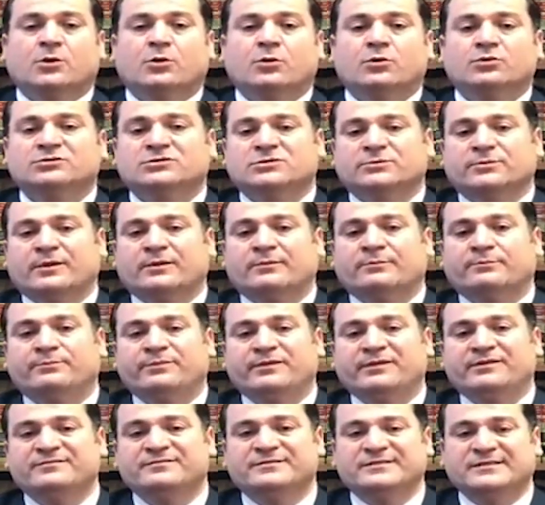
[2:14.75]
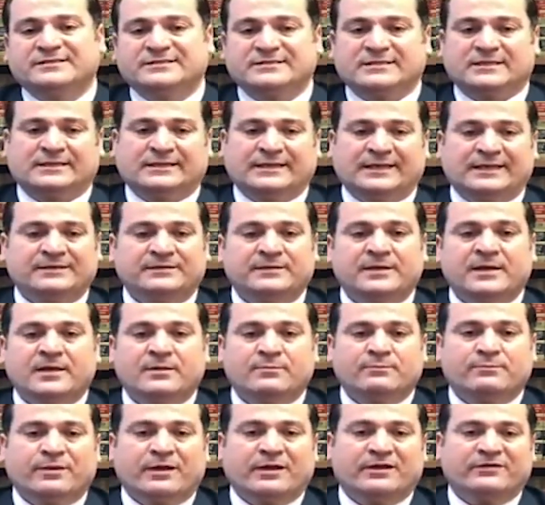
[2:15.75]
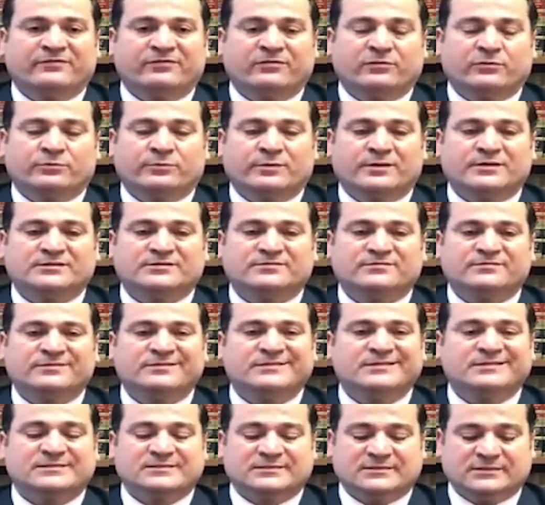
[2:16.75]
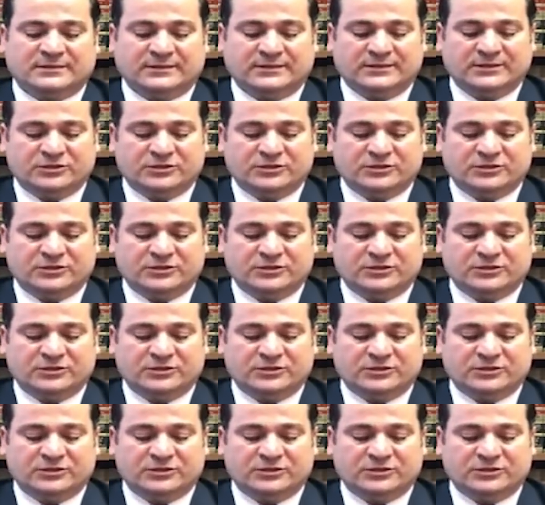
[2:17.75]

o zaman P vizesi denilen performans vizesi